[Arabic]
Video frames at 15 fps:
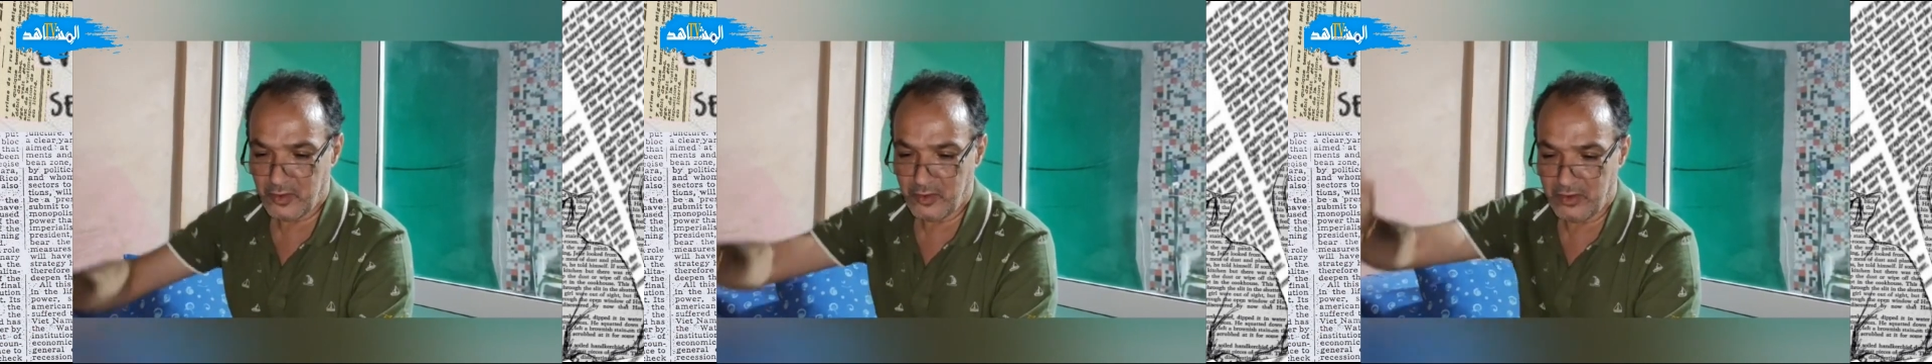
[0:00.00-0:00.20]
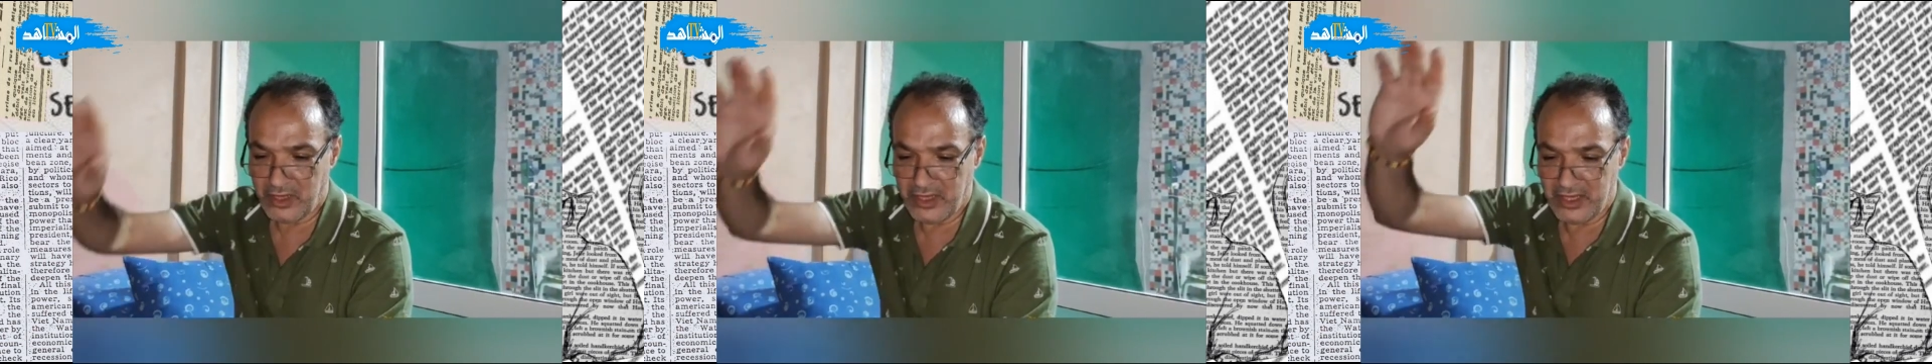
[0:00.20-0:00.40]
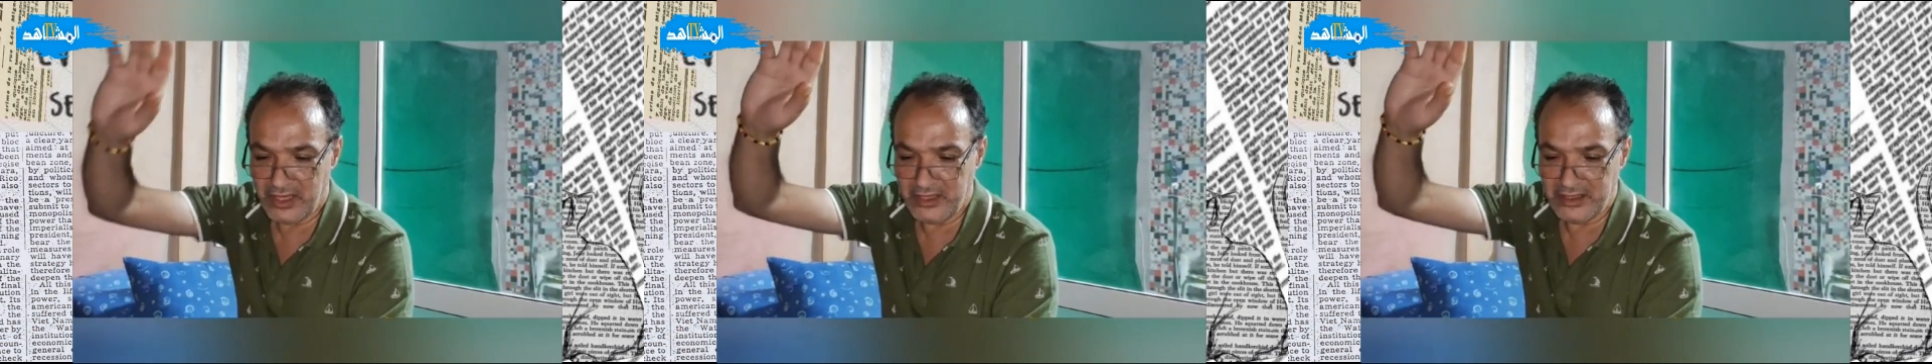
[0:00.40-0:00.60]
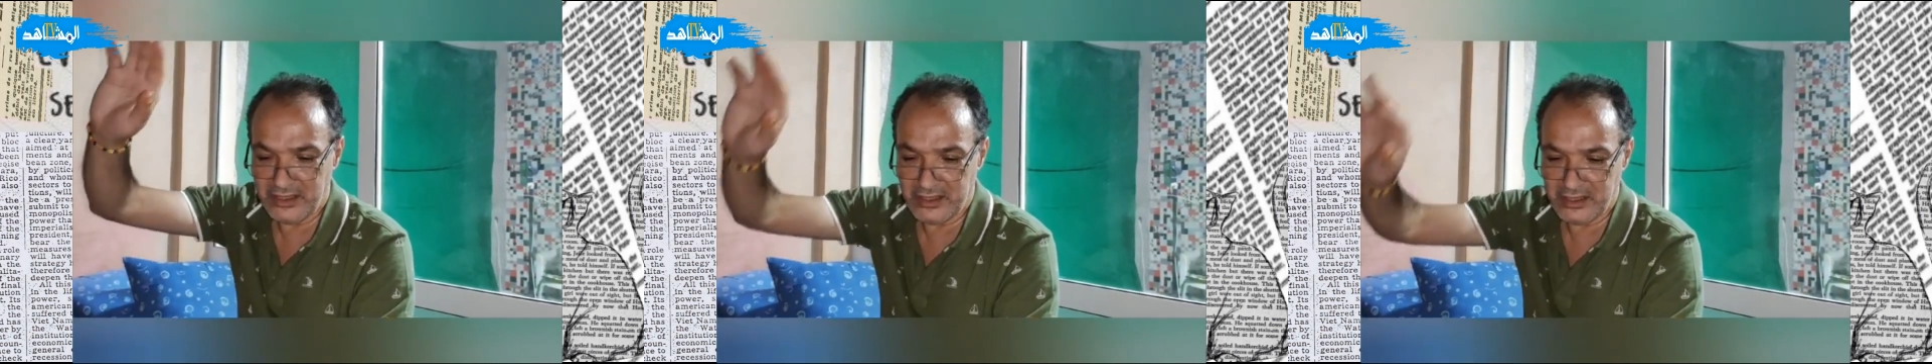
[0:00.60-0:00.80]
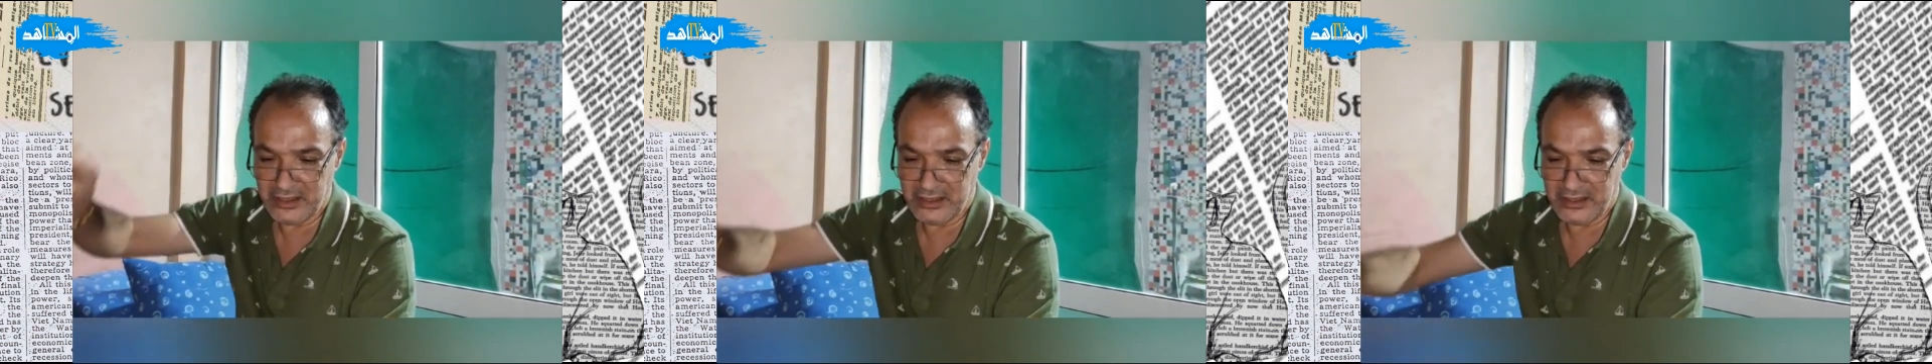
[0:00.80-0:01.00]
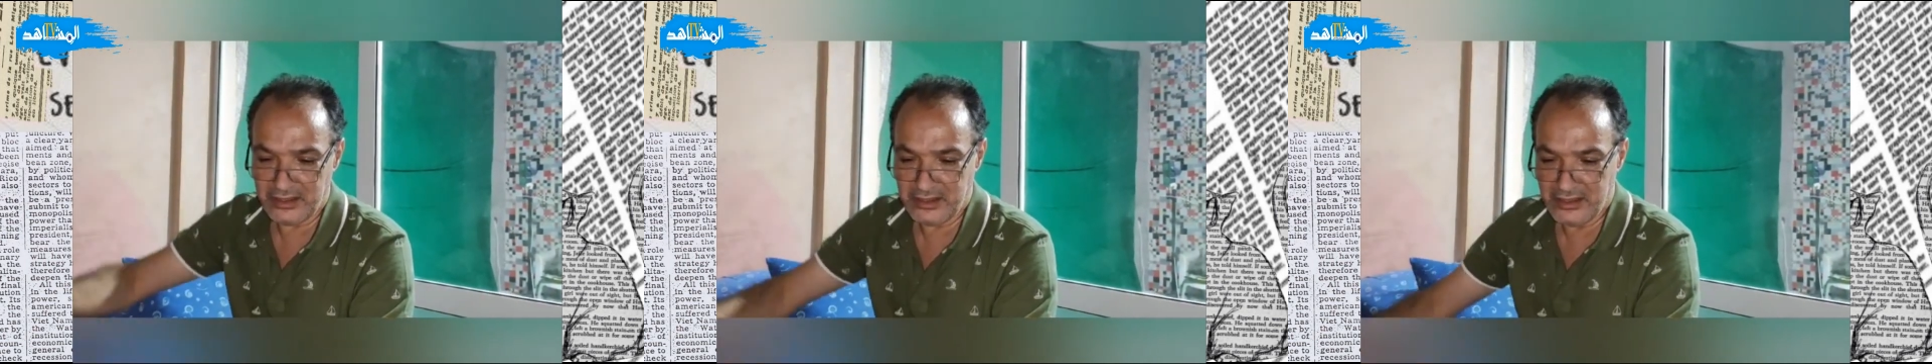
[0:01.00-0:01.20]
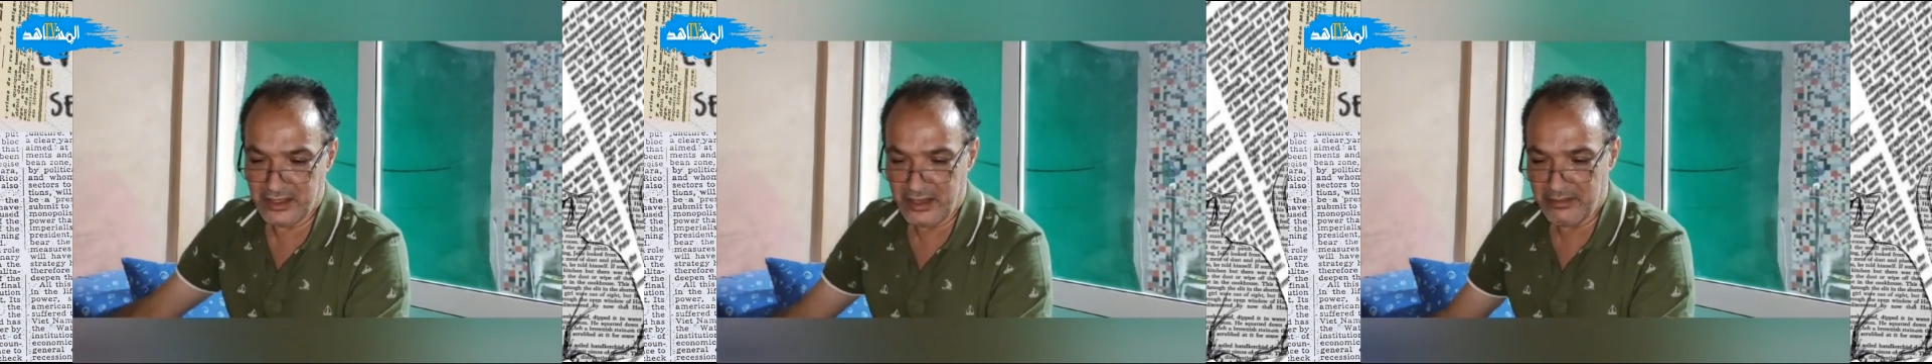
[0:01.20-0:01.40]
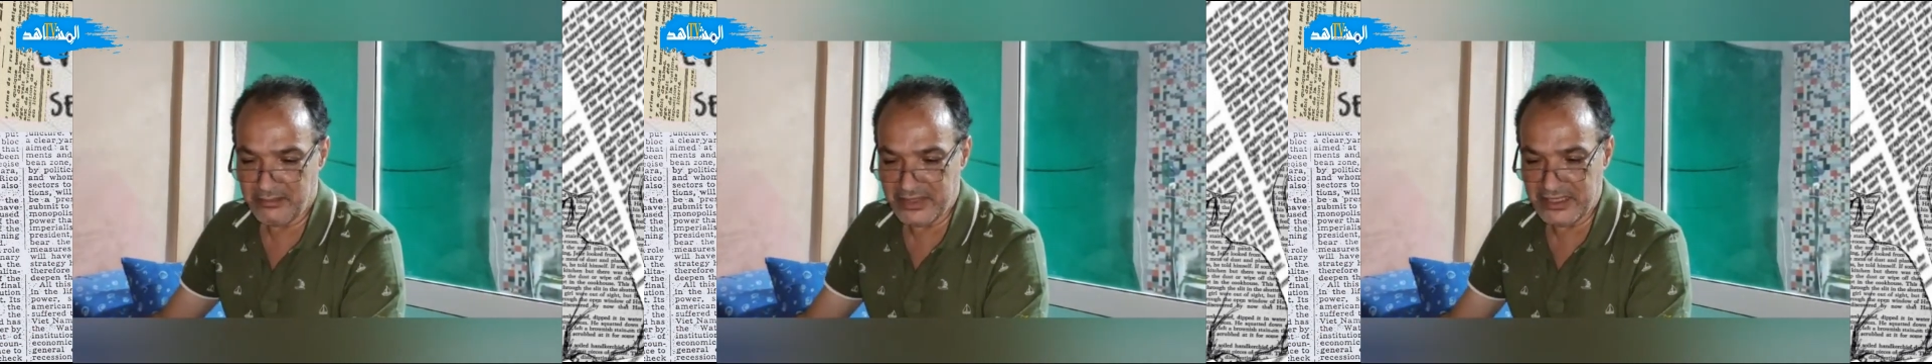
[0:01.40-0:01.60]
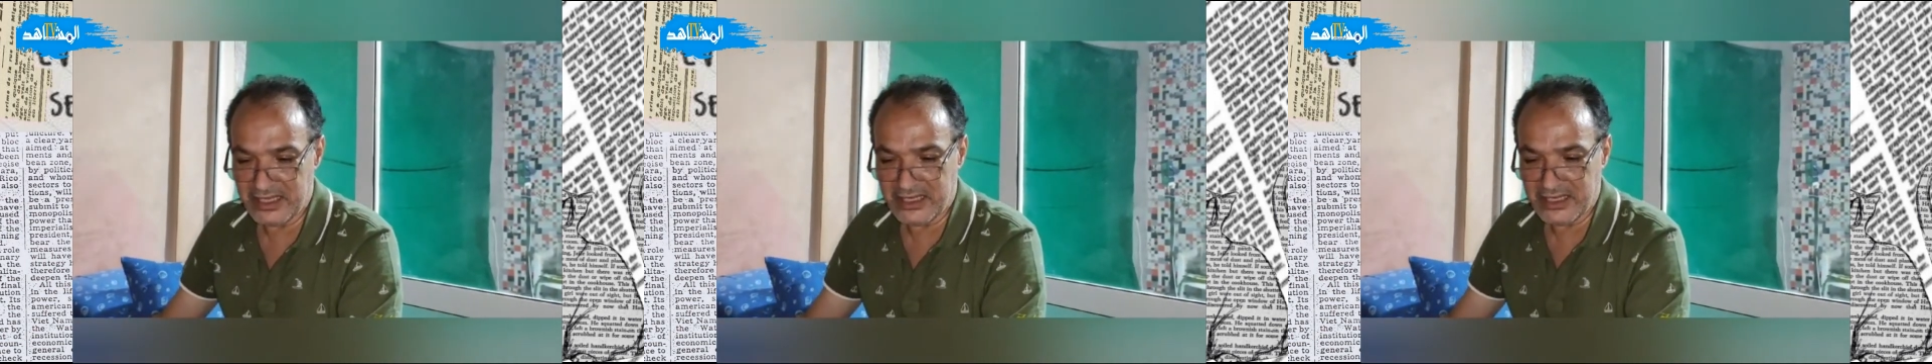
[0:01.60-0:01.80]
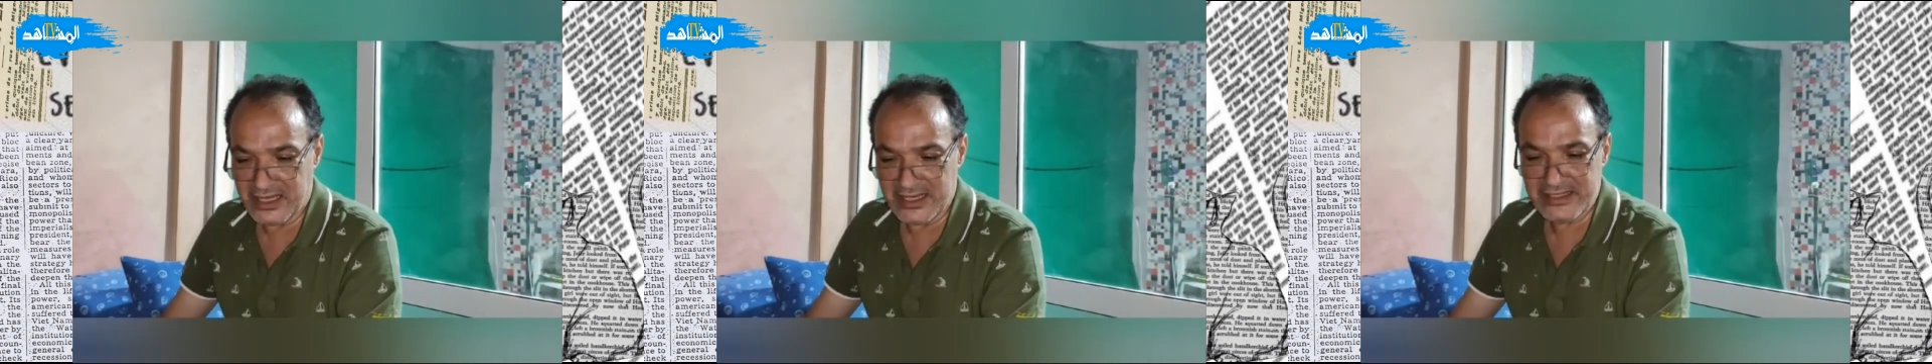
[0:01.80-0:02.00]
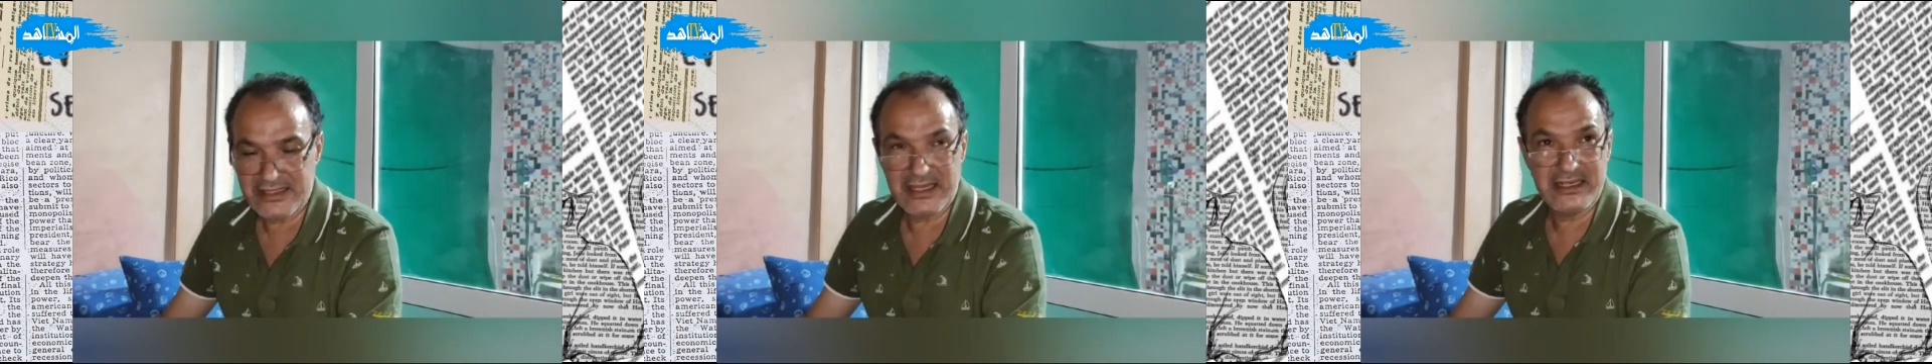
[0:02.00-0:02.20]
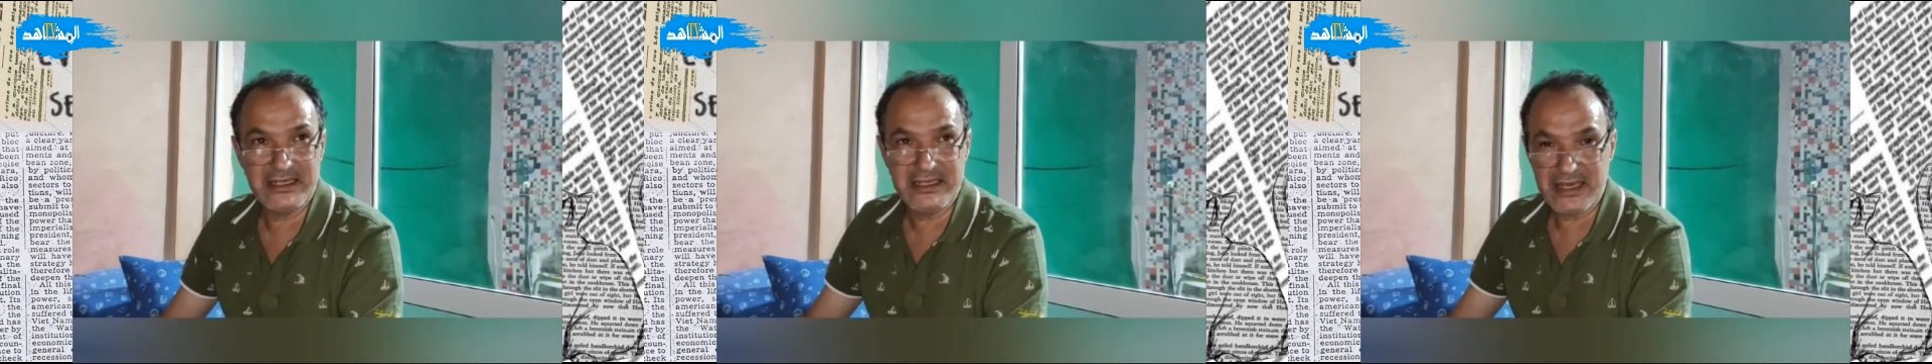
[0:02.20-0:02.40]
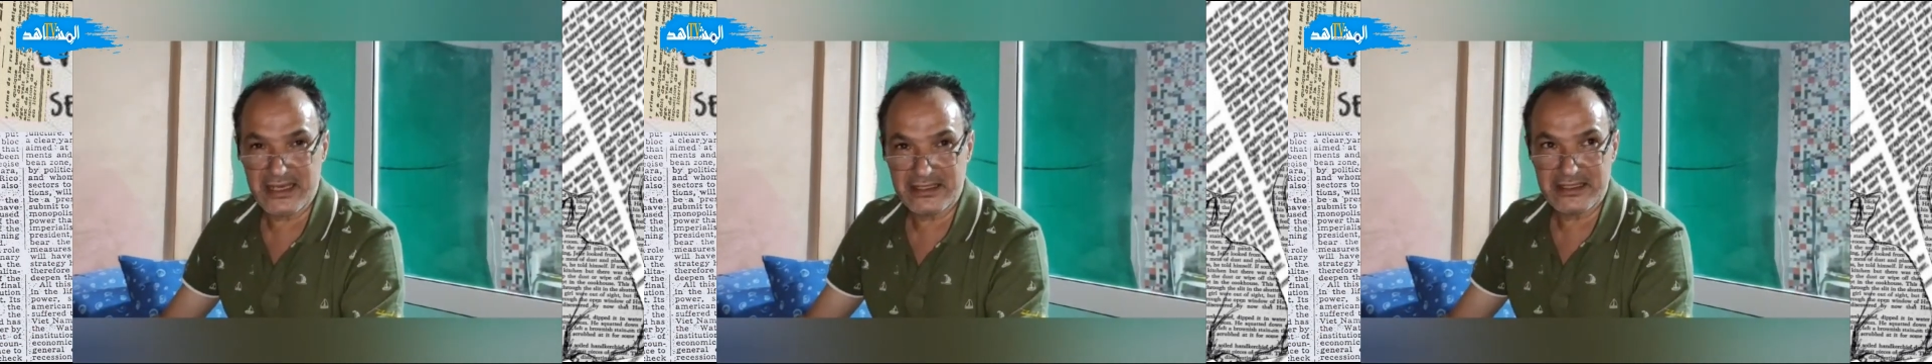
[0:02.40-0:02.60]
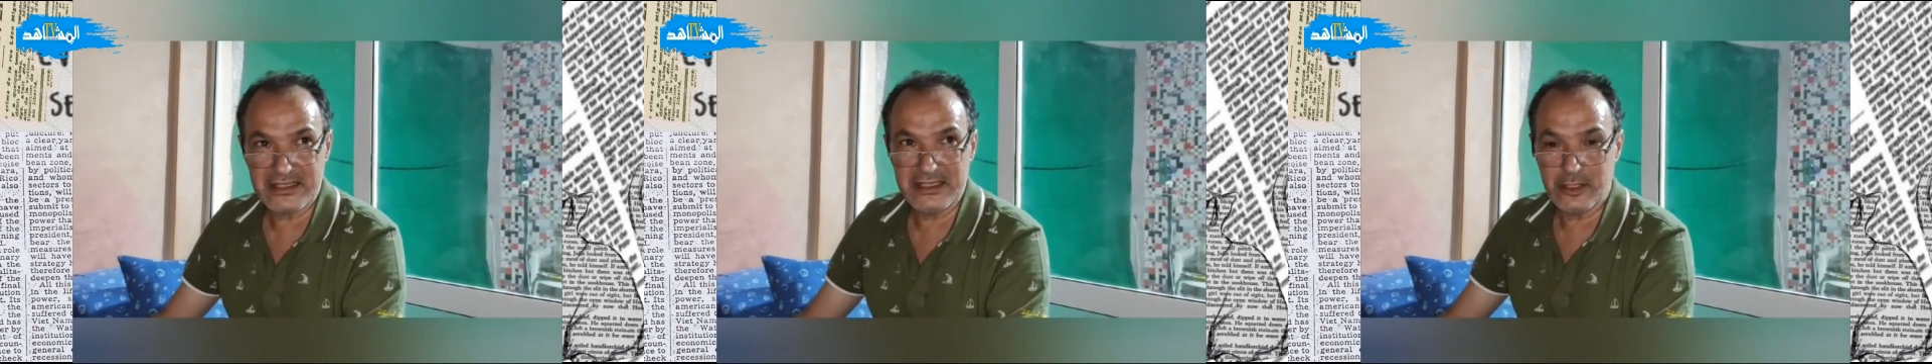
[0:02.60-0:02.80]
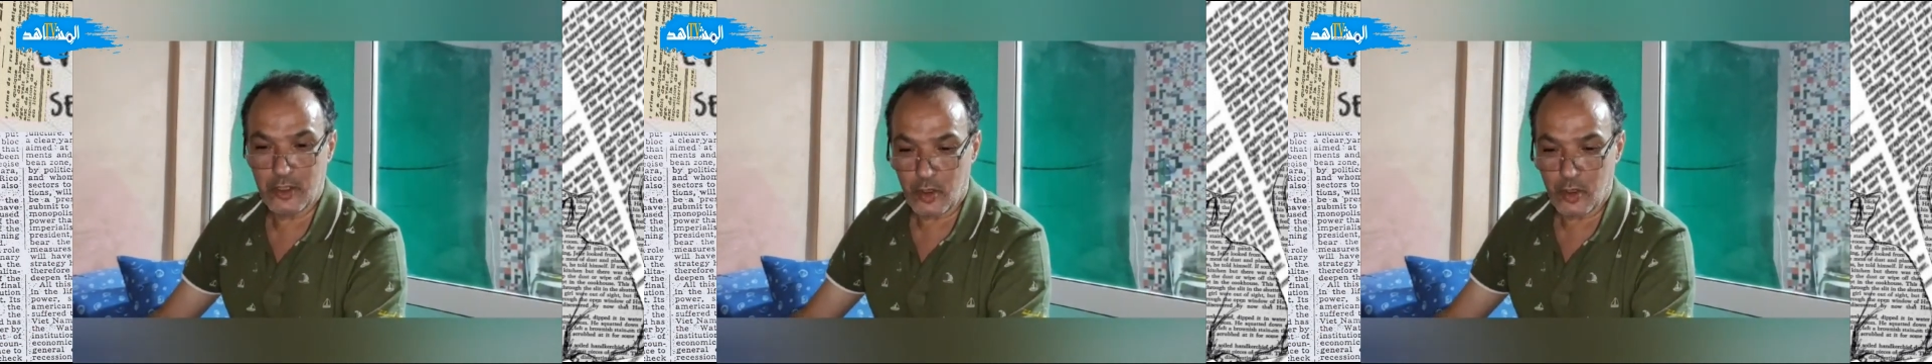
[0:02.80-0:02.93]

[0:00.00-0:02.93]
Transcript: وها أنا من الأزليات